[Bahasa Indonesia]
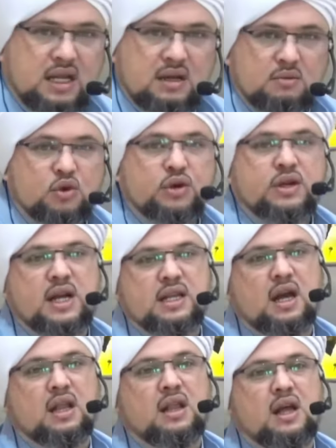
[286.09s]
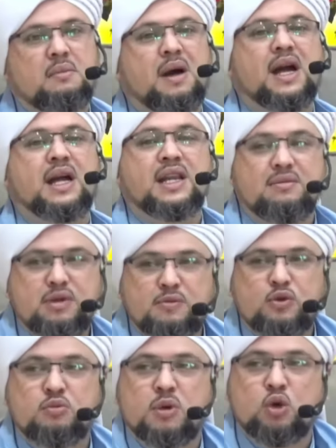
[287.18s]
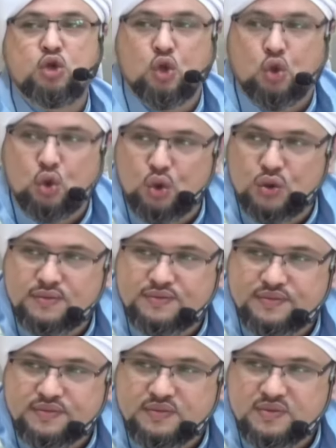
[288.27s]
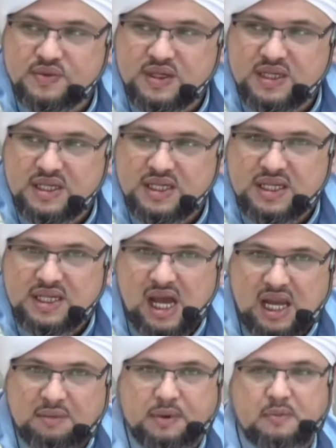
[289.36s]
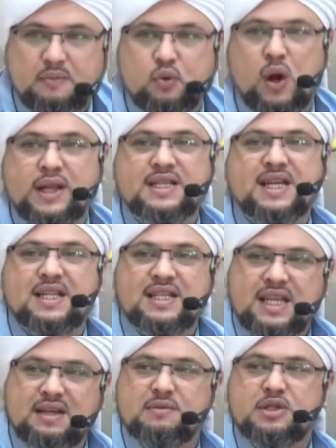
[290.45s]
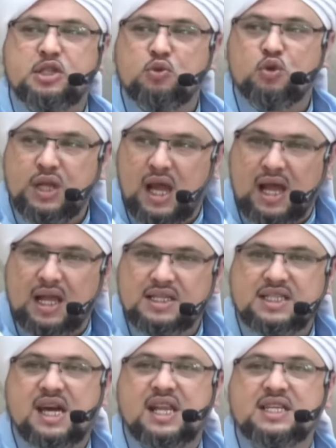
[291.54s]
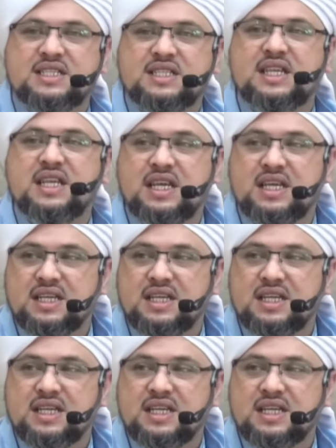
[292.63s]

murkanya Allah maka Nabi pun mengutuk ada perempuan cantik masih muda ziarah sendiri